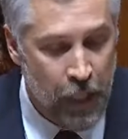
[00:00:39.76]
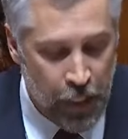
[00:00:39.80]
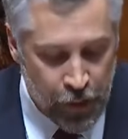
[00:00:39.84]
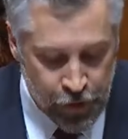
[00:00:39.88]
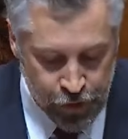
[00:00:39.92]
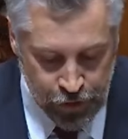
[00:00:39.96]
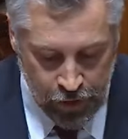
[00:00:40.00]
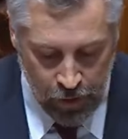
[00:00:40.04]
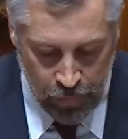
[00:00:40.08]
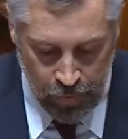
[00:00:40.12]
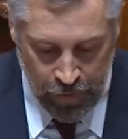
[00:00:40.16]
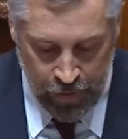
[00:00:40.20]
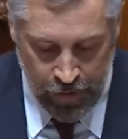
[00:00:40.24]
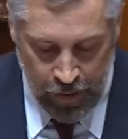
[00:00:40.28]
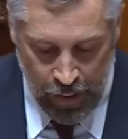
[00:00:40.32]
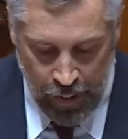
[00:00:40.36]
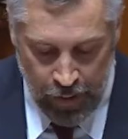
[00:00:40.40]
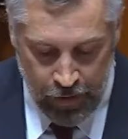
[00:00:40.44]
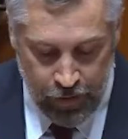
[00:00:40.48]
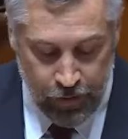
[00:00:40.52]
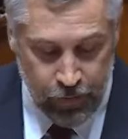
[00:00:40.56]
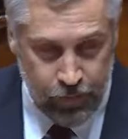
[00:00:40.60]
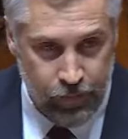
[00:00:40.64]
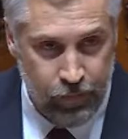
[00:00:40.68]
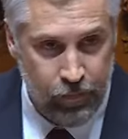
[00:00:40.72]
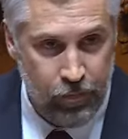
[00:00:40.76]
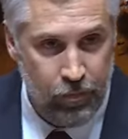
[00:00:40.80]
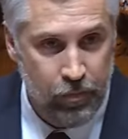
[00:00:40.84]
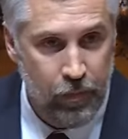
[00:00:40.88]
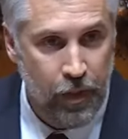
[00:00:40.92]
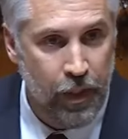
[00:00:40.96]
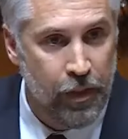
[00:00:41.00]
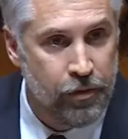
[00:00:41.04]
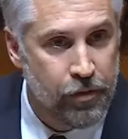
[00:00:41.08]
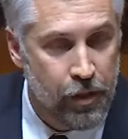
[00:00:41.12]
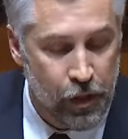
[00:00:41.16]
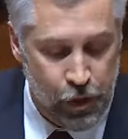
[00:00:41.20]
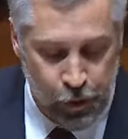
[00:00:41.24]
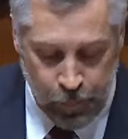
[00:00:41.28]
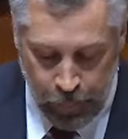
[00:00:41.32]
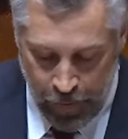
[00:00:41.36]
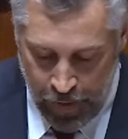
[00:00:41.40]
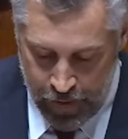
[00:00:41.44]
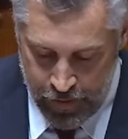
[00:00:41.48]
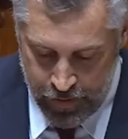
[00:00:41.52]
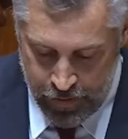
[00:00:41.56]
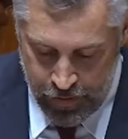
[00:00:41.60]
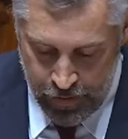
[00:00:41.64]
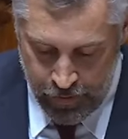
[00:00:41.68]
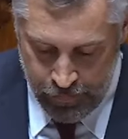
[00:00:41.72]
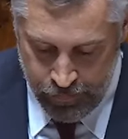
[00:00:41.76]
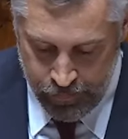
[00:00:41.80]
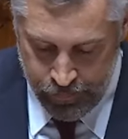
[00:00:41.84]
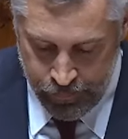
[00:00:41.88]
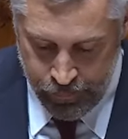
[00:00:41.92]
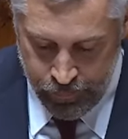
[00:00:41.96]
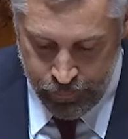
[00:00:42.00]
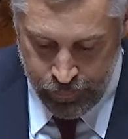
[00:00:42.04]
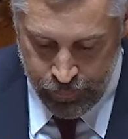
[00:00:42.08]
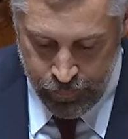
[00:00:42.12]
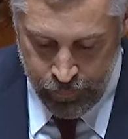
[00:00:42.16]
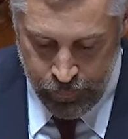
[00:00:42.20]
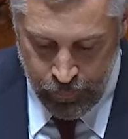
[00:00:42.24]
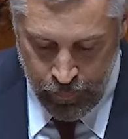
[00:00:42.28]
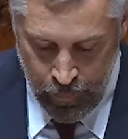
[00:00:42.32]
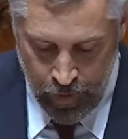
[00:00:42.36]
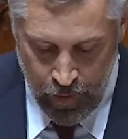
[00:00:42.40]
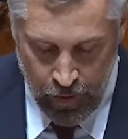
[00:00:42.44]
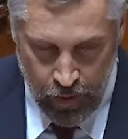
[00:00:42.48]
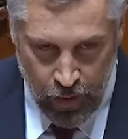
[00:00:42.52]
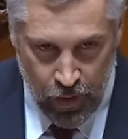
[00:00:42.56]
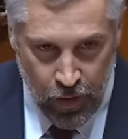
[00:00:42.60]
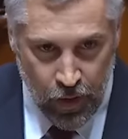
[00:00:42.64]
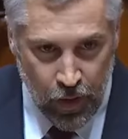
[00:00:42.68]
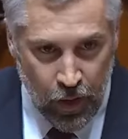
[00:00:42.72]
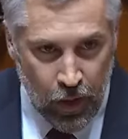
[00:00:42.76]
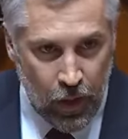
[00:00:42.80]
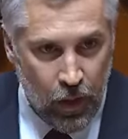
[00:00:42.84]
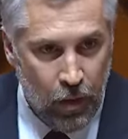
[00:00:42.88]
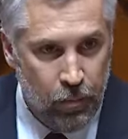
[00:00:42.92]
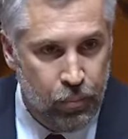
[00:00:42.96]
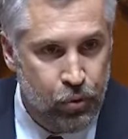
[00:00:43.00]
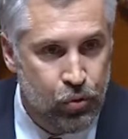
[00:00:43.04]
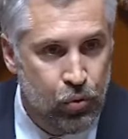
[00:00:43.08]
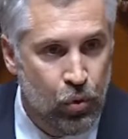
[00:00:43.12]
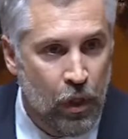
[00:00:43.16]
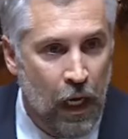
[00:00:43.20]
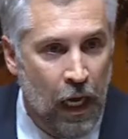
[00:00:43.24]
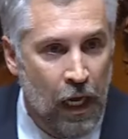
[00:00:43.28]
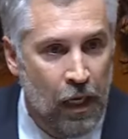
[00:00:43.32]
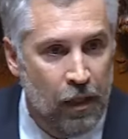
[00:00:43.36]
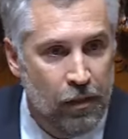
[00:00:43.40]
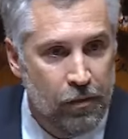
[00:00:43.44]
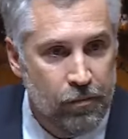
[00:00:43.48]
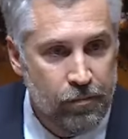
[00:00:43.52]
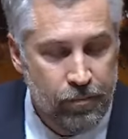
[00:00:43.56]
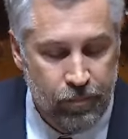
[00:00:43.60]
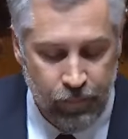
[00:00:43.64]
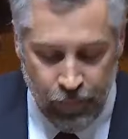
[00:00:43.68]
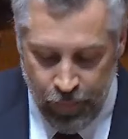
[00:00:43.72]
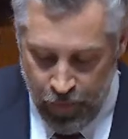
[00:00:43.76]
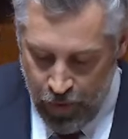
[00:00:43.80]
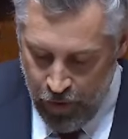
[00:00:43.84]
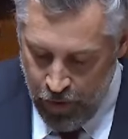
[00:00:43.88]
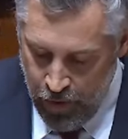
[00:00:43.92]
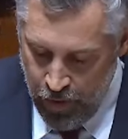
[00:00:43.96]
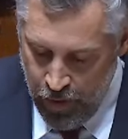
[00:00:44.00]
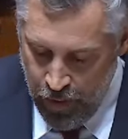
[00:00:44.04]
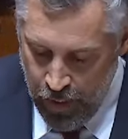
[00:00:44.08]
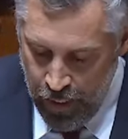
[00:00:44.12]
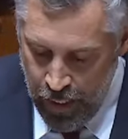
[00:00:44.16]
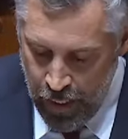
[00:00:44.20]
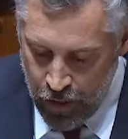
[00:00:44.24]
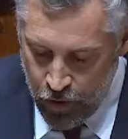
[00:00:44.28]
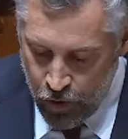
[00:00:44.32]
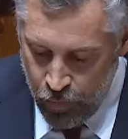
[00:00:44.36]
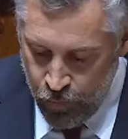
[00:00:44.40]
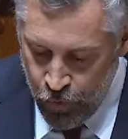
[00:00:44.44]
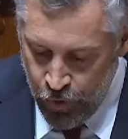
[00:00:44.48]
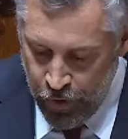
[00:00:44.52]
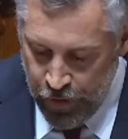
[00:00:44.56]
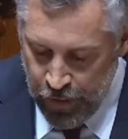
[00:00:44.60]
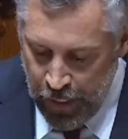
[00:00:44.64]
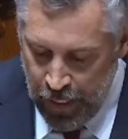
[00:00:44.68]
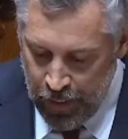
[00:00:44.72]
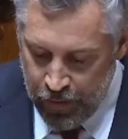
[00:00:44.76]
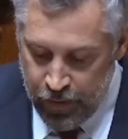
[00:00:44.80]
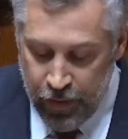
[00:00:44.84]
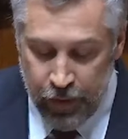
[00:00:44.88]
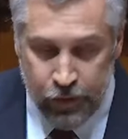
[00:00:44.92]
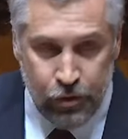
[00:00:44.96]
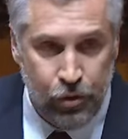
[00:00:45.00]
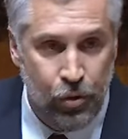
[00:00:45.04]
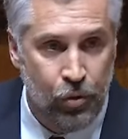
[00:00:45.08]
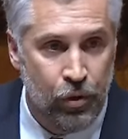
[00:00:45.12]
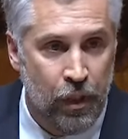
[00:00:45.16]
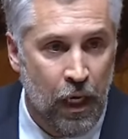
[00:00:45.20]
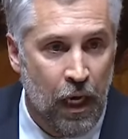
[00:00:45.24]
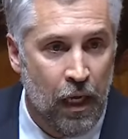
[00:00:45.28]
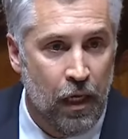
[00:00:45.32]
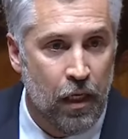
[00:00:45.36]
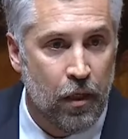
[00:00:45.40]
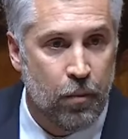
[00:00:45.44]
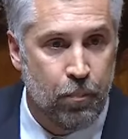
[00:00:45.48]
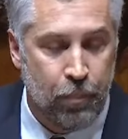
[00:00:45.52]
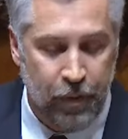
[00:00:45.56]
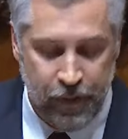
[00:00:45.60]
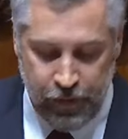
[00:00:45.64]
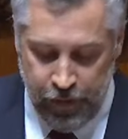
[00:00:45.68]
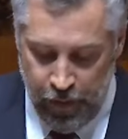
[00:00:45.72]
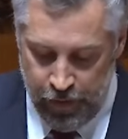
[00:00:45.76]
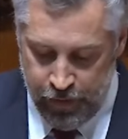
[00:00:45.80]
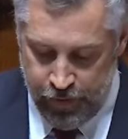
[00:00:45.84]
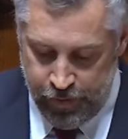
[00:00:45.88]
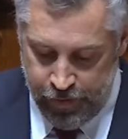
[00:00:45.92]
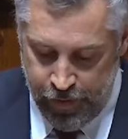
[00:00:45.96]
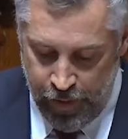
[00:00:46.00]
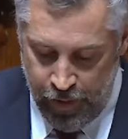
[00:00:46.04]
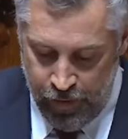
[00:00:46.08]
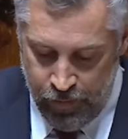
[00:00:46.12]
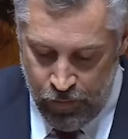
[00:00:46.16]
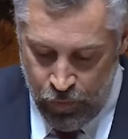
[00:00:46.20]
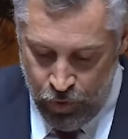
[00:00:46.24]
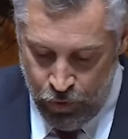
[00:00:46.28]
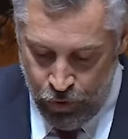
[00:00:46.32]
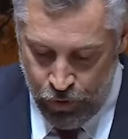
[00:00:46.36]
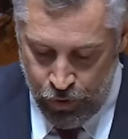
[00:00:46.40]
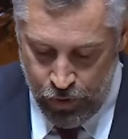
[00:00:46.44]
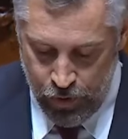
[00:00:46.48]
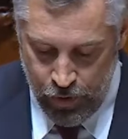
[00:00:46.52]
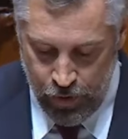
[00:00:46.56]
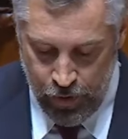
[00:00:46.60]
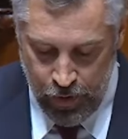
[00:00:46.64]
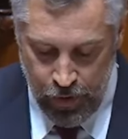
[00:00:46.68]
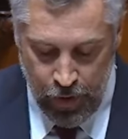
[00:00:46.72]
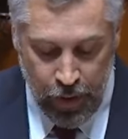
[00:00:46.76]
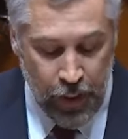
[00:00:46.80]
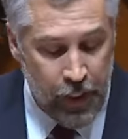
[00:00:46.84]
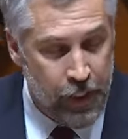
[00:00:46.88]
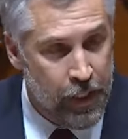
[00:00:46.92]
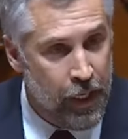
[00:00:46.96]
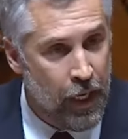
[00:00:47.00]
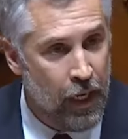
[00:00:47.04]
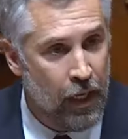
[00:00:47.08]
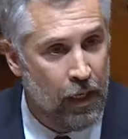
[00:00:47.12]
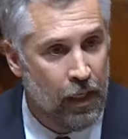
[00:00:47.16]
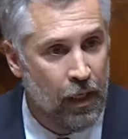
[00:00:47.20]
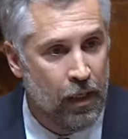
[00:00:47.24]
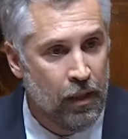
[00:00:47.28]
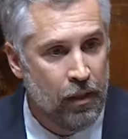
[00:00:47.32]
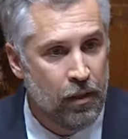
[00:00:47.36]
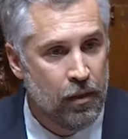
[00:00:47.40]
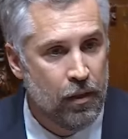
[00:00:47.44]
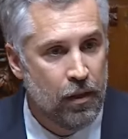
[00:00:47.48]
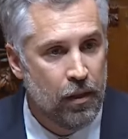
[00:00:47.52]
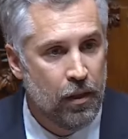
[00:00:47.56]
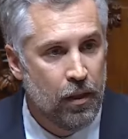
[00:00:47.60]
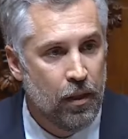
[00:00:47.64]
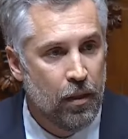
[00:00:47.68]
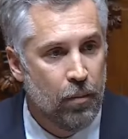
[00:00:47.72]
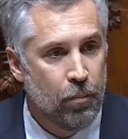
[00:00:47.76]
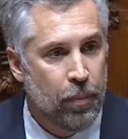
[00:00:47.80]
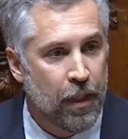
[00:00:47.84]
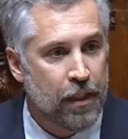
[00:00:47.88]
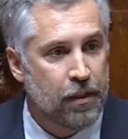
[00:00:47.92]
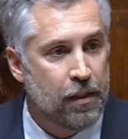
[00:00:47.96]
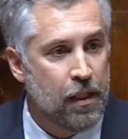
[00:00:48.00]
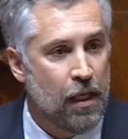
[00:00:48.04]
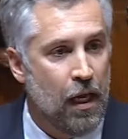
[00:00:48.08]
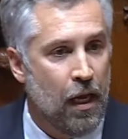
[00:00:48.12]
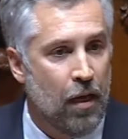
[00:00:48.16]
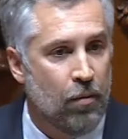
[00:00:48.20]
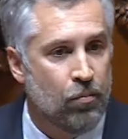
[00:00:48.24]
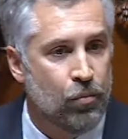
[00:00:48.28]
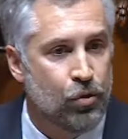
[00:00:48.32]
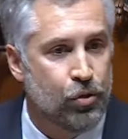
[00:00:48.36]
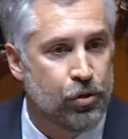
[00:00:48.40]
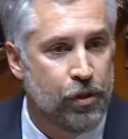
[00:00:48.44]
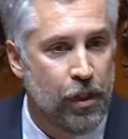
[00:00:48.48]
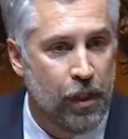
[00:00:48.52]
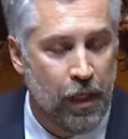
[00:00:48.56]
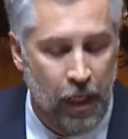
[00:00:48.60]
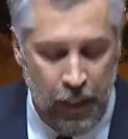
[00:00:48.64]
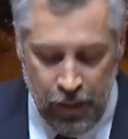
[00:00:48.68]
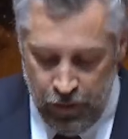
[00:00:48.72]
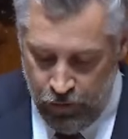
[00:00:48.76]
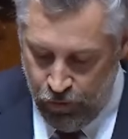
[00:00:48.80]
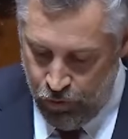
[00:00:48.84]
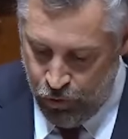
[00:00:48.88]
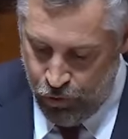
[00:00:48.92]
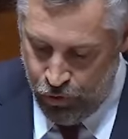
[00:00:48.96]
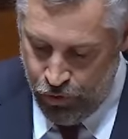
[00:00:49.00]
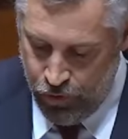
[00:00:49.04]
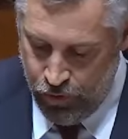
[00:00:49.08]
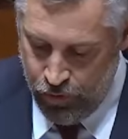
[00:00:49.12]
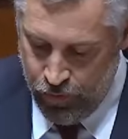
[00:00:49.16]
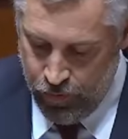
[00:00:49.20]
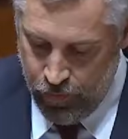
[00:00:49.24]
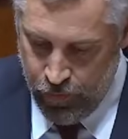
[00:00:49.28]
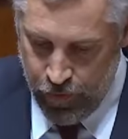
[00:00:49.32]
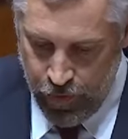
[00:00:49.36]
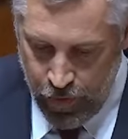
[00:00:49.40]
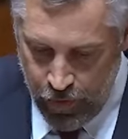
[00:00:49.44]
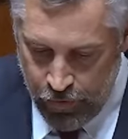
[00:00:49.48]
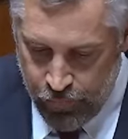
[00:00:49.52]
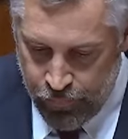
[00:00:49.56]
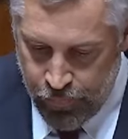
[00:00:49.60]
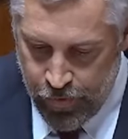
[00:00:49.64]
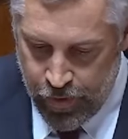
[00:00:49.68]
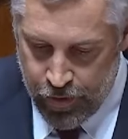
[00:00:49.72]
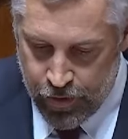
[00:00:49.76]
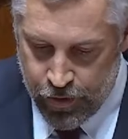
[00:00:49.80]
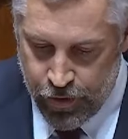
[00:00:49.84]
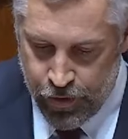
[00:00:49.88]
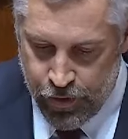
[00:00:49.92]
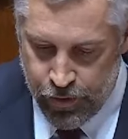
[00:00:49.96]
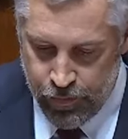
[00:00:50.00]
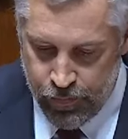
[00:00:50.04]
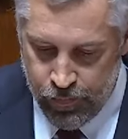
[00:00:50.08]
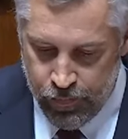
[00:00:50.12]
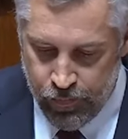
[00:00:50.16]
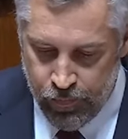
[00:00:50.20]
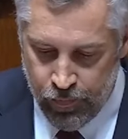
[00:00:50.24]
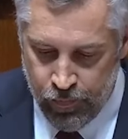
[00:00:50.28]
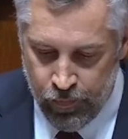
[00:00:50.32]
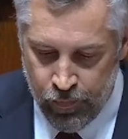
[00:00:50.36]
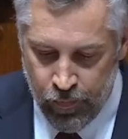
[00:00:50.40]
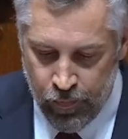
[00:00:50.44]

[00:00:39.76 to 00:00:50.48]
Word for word: e em estabilidade e ter esperança. Portugal é a comunidade nacional a que pertencemos e nela partilhamos direitos e deveres.